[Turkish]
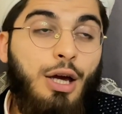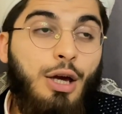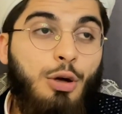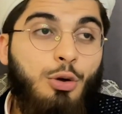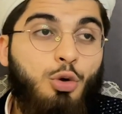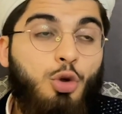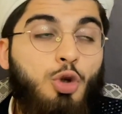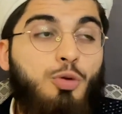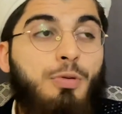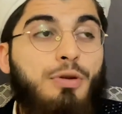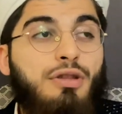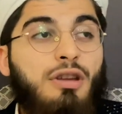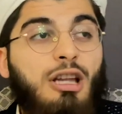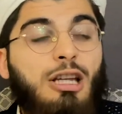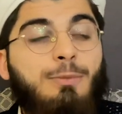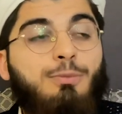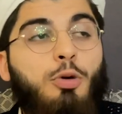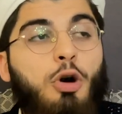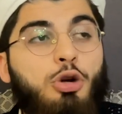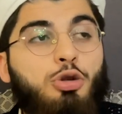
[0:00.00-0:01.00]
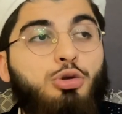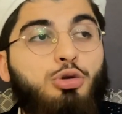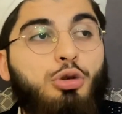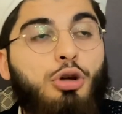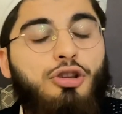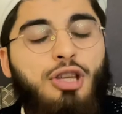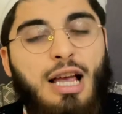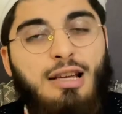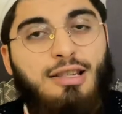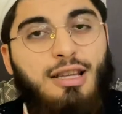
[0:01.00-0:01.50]
100 bin liralık borç
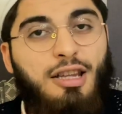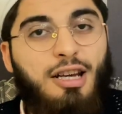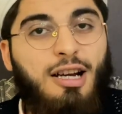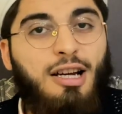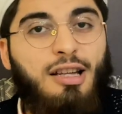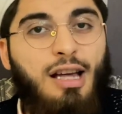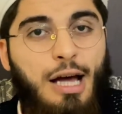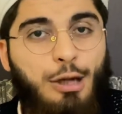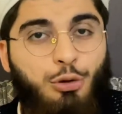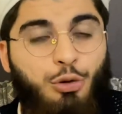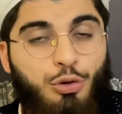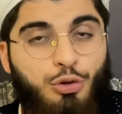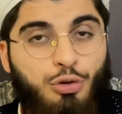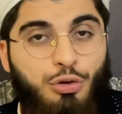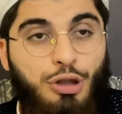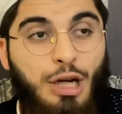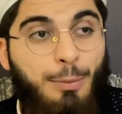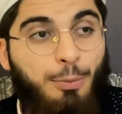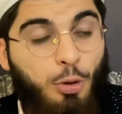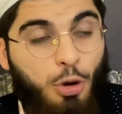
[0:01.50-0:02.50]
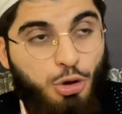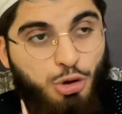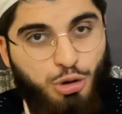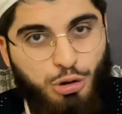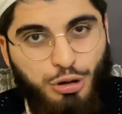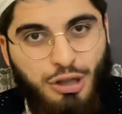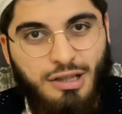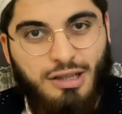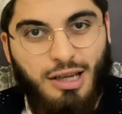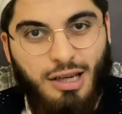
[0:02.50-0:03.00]
duruyor sen sadaka dağıtıyorsun. Ya borcunu
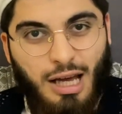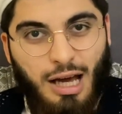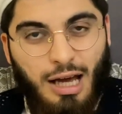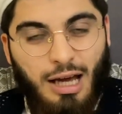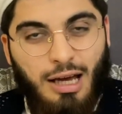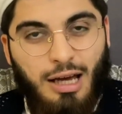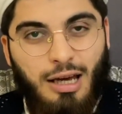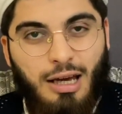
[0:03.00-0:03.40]
ödesene.